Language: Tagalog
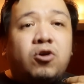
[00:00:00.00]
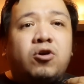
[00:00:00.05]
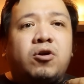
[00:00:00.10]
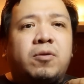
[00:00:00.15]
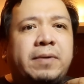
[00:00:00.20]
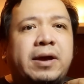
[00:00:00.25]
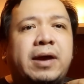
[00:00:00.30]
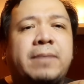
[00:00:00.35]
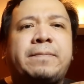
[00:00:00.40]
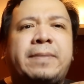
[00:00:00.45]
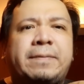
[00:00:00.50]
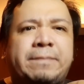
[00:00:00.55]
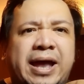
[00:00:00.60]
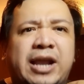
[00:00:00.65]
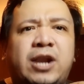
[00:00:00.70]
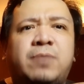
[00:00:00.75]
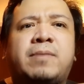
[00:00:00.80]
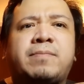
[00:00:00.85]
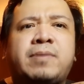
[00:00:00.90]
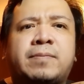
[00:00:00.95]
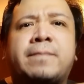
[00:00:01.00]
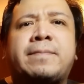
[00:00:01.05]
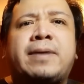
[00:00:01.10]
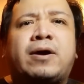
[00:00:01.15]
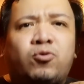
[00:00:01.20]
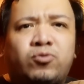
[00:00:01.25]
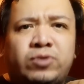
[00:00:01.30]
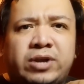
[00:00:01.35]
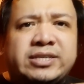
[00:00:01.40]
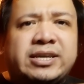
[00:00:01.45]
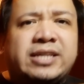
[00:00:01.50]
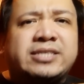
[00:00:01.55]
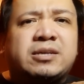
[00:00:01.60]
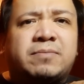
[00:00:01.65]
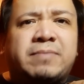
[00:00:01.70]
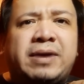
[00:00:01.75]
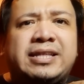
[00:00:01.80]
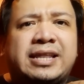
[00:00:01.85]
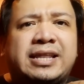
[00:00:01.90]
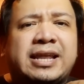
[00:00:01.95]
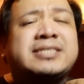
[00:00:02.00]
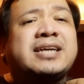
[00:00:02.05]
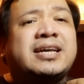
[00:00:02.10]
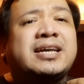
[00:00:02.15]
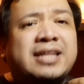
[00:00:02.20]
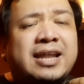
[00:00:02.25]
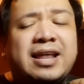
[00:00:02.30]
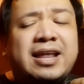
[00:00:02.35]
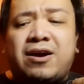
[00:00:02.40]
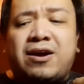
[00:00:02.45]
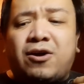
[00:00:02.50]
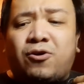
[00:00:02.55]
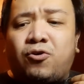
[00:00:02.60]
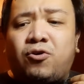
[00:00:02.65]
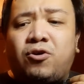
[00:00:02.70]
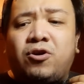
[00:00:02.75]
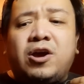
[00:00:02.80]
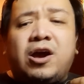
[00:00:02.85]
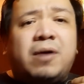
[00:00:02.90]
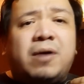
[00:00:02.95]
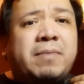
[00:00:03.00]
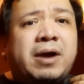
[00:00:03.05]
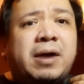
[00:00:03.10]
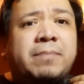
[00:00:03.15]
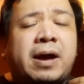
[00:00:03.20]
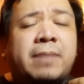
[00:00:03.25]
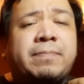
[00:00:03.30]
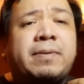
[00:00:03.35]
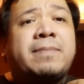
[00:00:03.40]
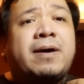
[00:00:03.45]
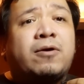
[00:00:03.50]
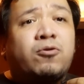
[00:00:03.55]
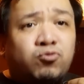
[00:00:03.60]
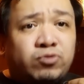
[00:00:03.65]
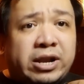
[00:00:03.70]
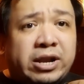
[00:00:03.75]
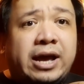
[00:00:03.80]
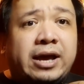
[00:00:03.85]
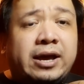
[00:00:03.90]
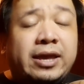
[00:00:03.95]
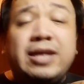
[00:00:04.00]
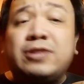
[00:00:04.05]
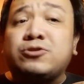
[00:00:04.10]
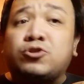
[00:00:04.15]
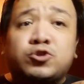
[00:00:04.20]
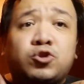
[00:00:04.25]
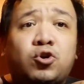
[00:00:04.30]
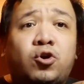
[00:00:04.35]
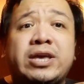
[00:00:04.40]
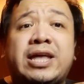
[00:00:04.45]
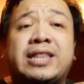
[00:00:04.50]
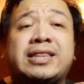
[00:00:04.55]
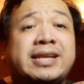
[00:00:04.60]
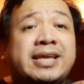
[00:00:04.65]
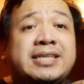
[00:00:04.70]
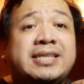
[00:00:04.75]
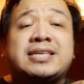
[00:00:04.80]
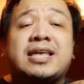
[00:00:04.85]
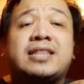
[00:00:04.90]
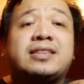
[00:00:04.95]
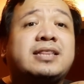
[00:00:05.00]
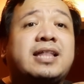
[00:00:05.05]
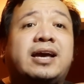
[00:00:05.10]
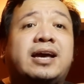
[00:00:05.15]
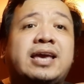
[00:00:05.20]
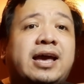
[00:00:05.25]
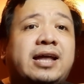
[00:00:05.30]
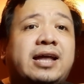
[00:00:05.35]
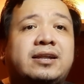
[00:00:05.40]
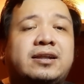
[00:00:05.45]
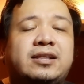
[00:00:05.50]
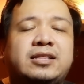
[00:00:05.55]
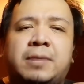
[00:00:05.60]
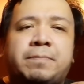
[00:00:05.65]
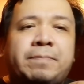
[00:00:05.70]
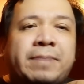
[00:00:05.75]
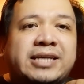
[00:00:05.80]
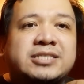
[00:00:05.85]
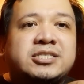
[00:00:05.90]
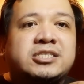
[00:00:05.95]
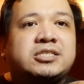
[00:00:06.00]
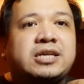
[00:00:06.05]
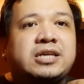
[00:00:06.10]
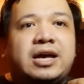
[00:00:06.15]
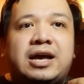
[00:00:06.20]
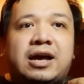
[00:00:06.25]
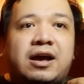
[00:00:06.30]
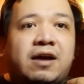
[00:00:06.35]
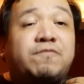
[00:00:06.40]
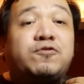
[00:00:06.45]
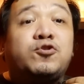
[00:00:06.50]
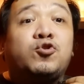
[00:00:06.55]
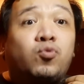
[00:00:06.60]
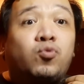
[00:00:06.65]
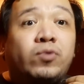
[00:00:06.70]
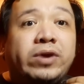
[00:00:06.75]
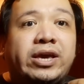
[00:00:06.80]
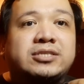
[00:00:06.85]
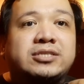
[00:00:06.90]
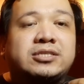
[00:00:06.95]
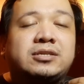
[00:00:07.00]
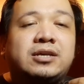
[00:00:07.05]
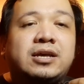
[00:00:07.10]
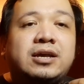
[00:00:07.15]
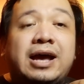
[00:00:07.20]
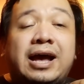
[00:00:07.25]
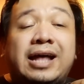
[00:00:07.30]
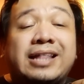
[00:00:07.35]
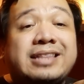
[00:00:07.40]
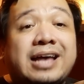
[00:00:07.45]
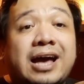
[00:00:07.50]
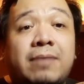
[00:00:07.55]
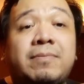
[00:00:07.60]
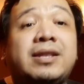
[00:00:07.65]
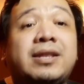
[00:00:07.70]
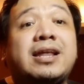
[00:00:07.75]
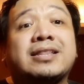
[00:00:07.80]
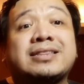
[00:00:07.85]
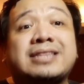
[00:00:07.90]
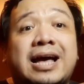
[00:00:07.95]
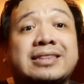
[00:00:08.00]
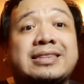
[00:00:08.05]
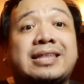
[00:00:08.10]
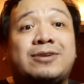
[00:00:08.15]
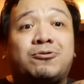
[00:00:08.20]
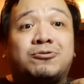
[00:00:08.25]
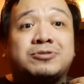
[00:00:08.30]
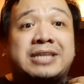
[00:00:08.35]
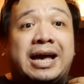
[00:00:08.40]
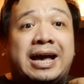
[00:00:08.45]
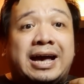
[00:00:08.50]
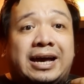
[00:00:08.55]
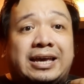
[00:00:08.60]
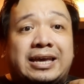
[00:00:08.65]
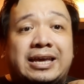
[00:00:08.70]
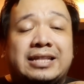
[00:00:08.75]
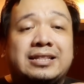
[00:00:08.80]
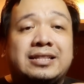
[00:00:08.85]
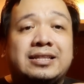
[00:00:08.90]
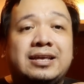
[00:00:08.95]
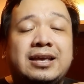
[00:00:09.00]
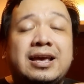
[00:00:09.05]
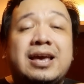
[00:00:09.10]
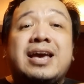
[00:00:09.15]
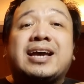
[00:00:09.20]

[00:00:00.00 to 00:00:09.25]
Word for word: O uh, paano ba magpabakuna diyan sa Maynila? Diyan na lang ako magpapabakuna. Yan eh, totoo yan, recent lang yan. In the past uh, few weeks, ang daming nagtatanong sa akin.